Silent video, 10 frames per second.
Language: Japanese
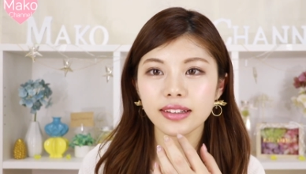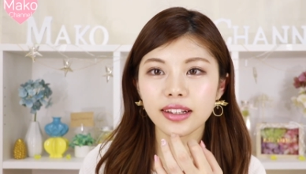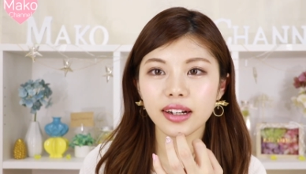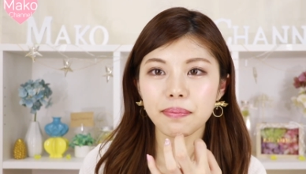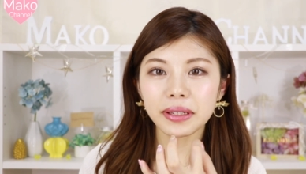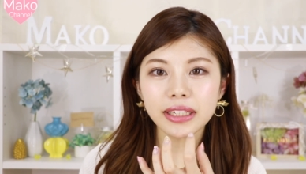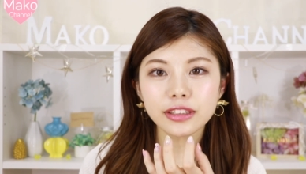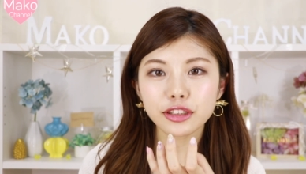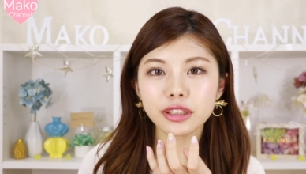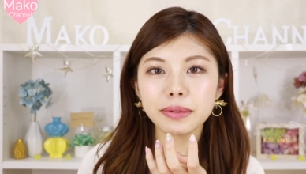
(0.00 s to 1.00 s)
なんかベタ
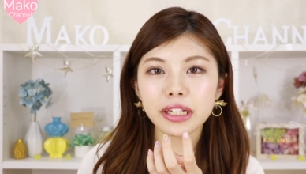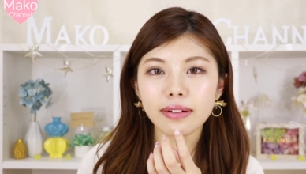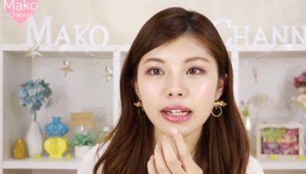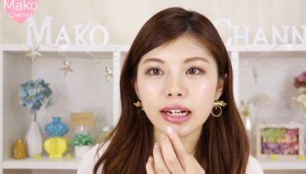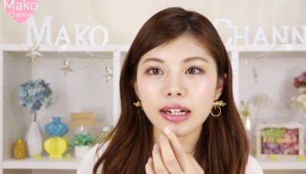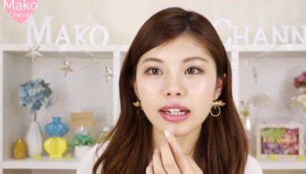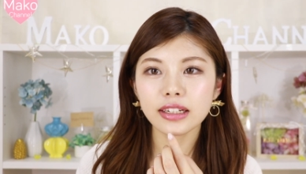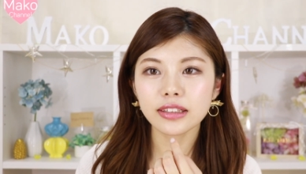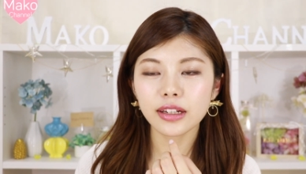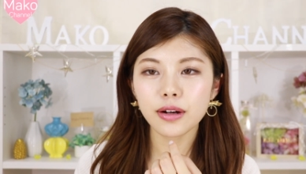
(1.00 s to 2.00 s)
つくまではいかない
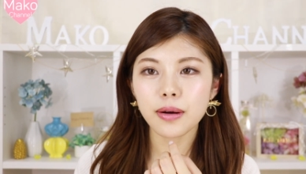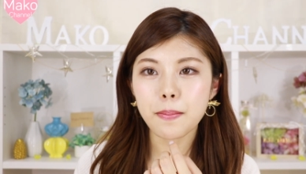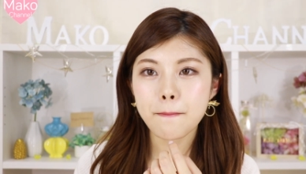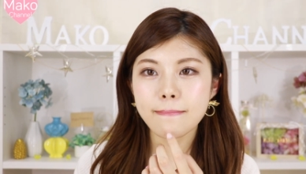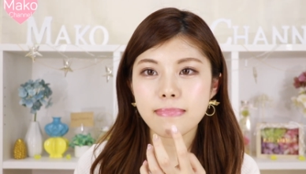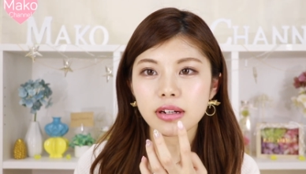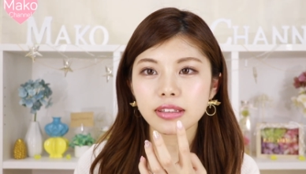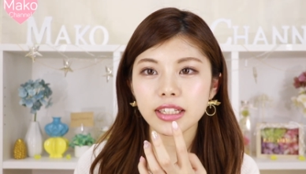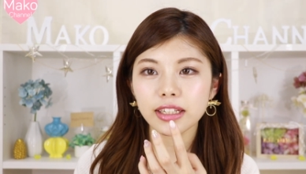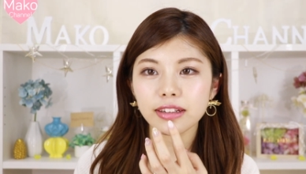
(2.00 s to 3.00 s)
んですけど
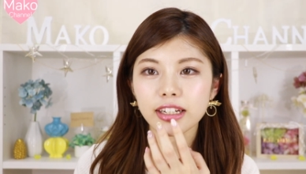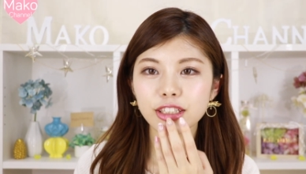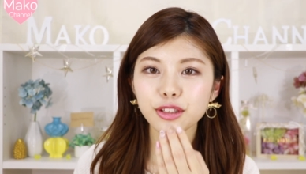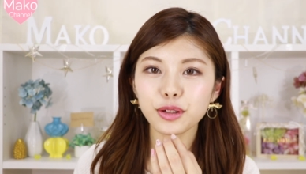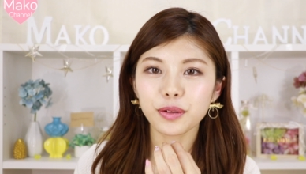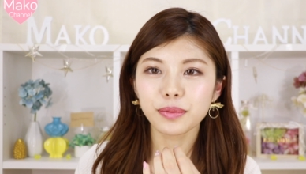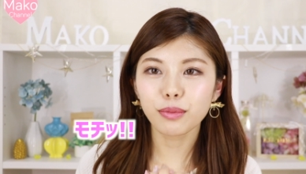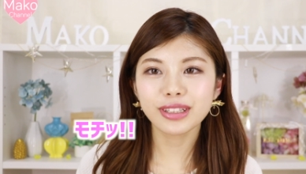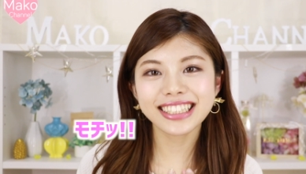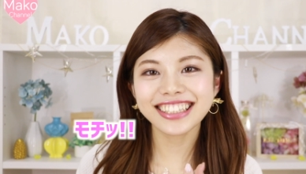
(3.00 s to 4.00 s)
食ってた時にちょっと
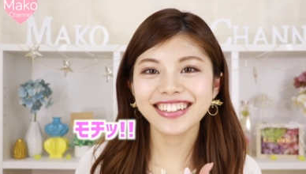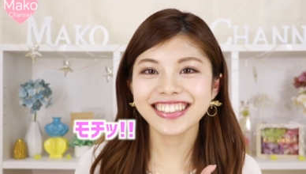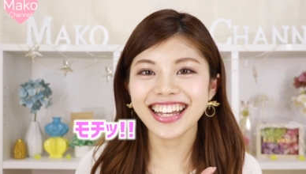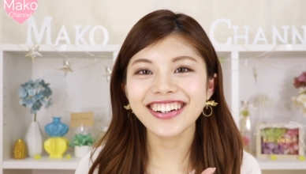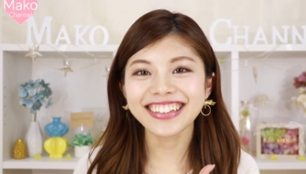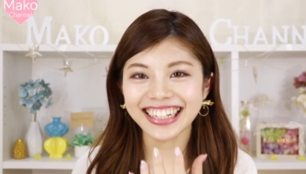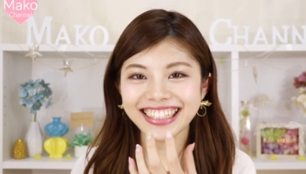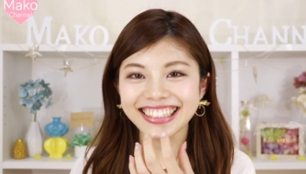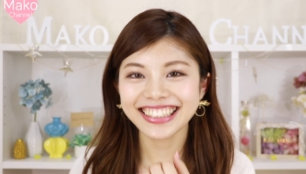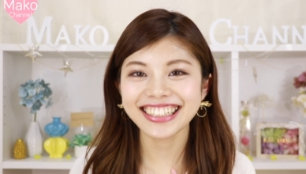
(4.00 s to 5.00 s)
もちっとしたような
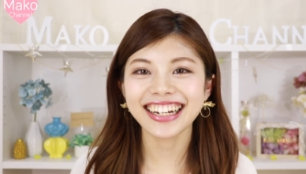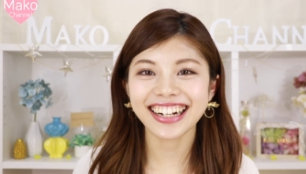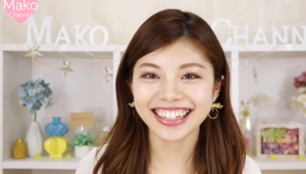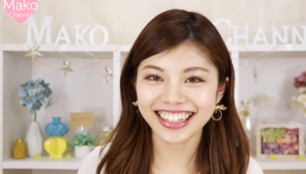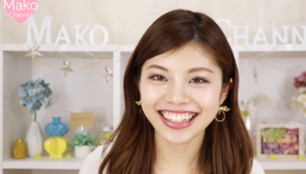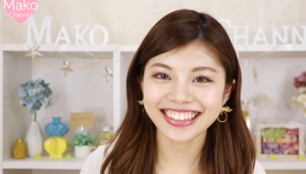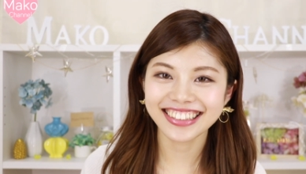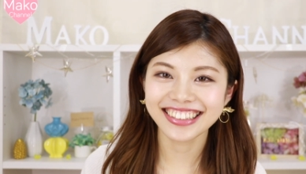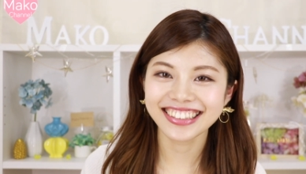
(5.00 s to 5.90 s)
仕上がりです